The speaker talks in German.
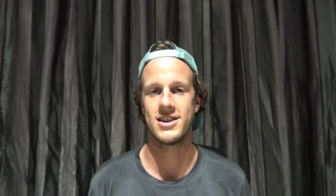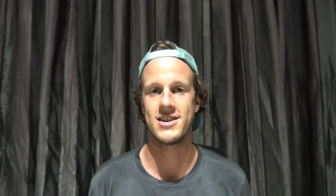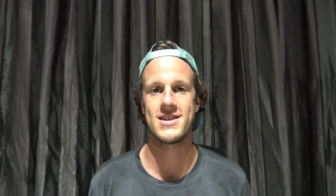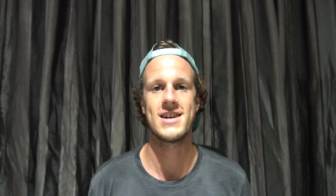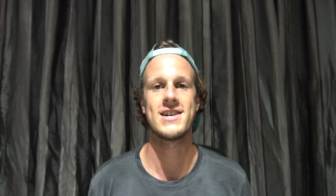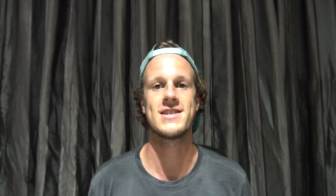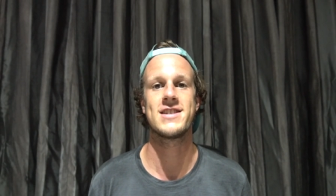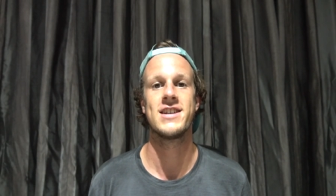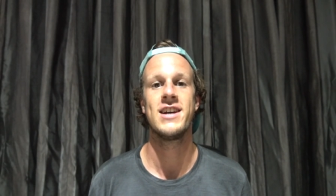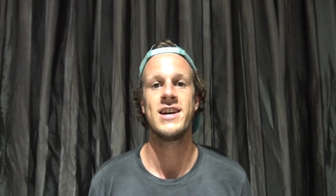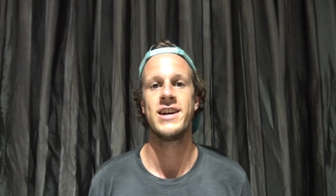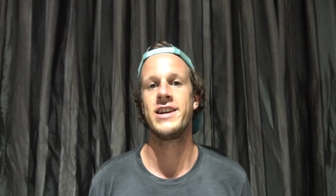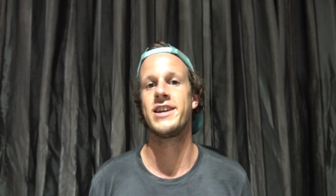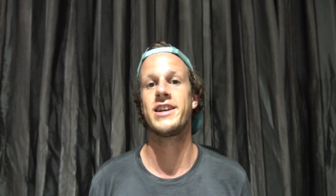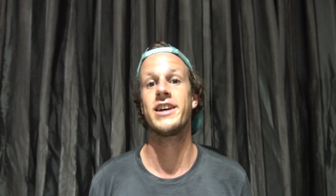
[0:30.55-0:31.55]
Das heißt,
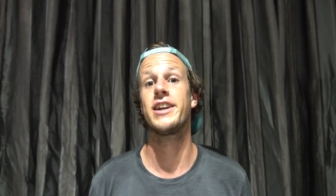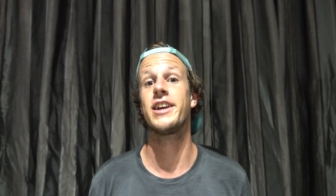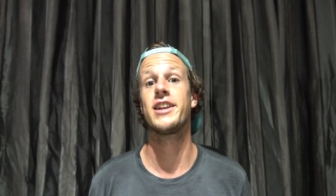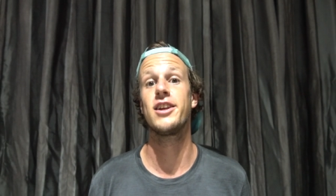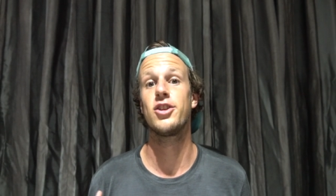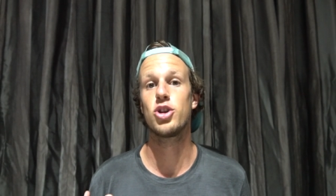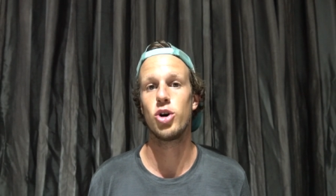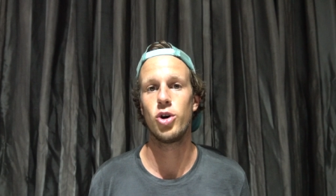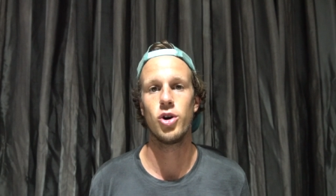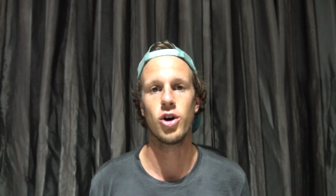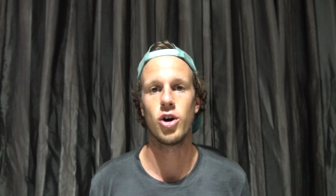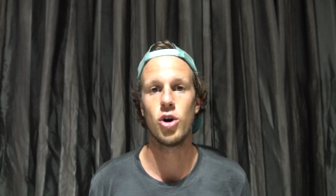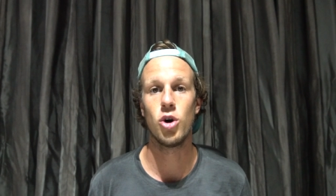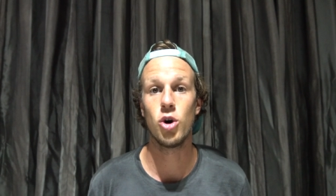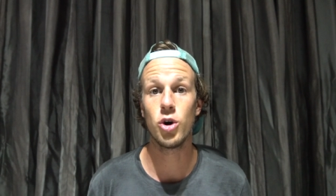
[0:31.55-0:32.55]
ich gehe nicht in
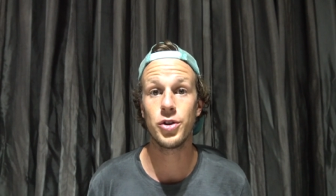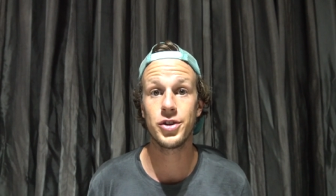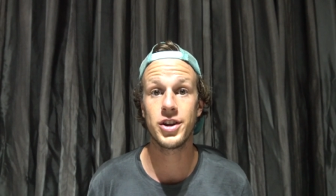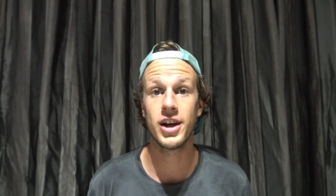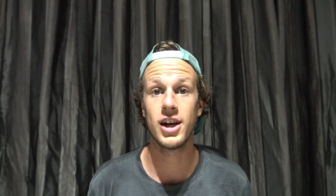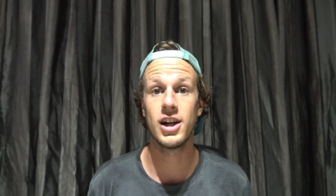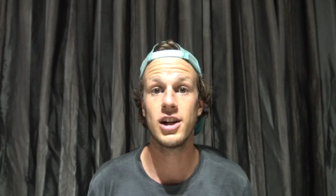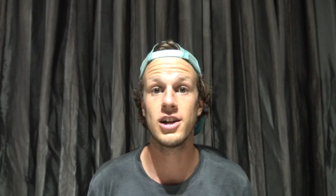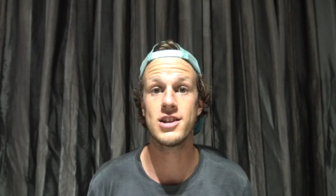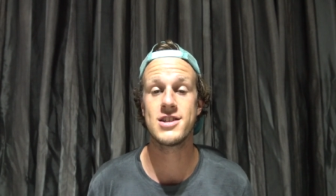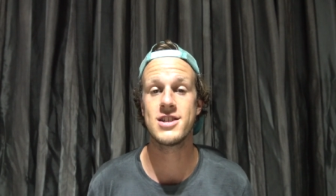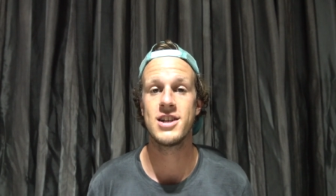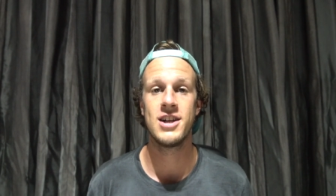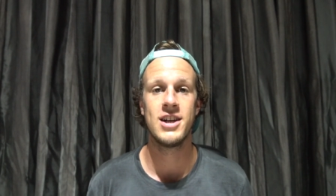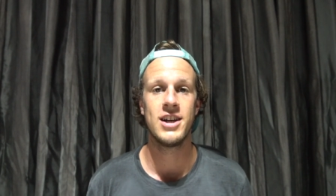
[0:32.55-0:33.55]
teure Hotels,